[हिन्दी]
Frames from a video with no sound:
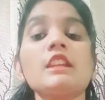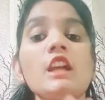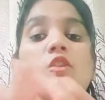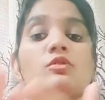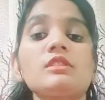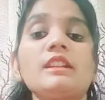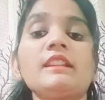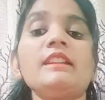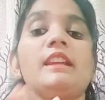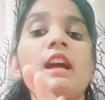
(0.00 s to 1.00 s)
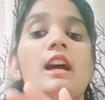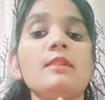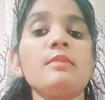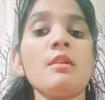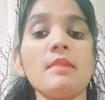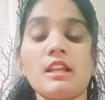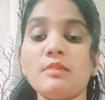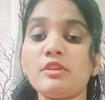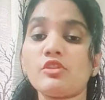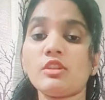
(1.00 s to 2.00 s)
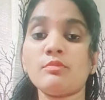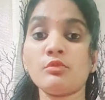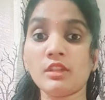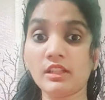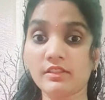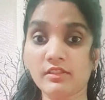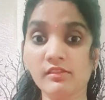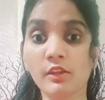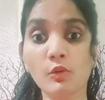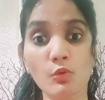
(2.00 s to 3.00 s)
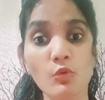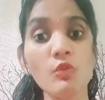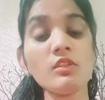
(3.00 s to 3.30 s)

क्या होता है कि ये अब हमारा बच्चा पूरा अच्छे से ग्रो